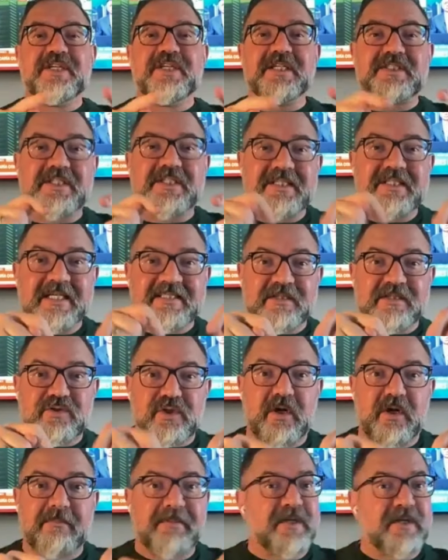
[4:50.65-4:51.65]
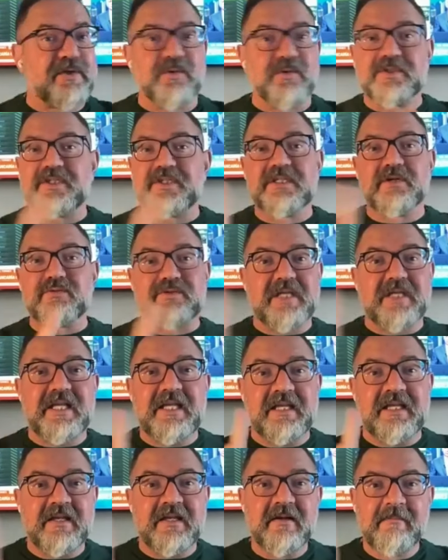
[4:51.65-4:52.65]
diante dessa tropa que hoje não
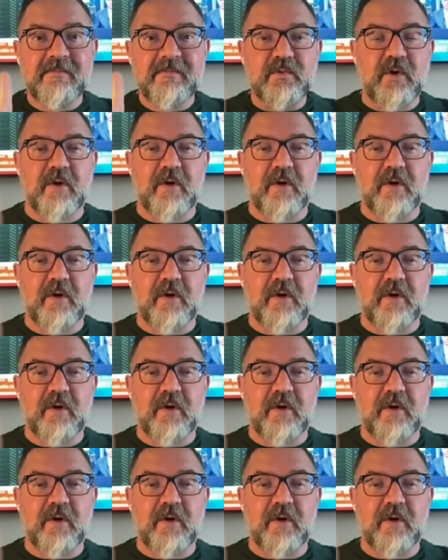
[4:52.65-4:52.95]
tem